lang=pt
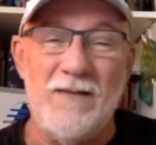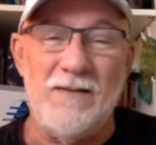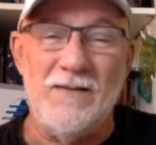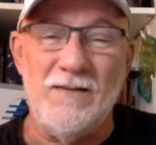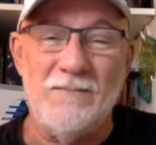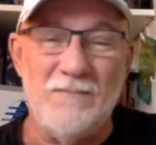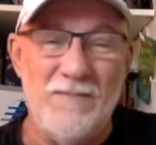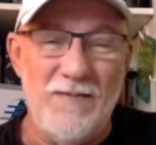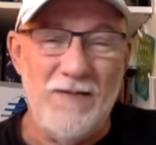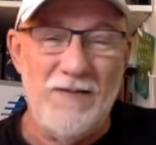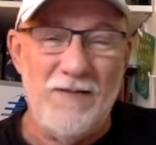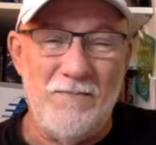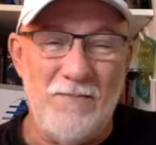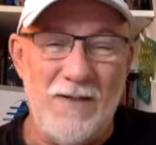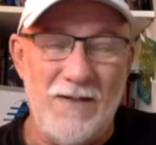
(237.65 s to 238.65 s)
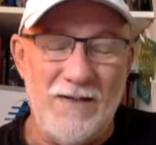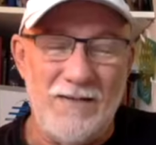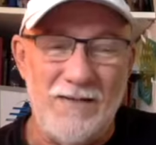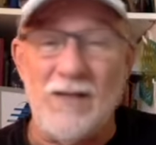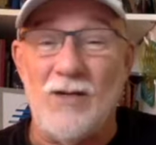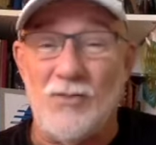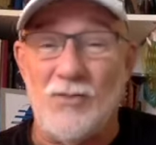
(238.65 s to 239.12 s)
né?
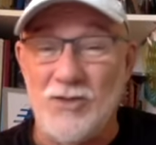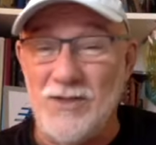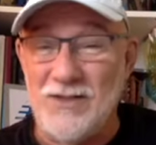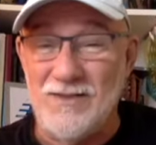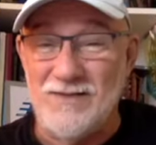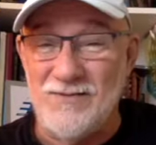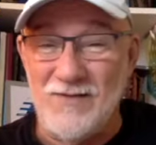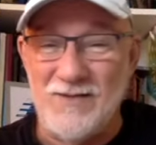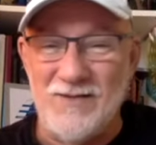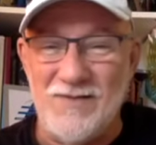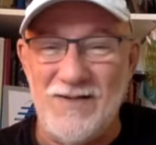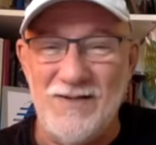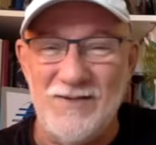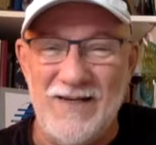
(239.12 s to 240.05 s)
mas a Claudinha, de vez em quando,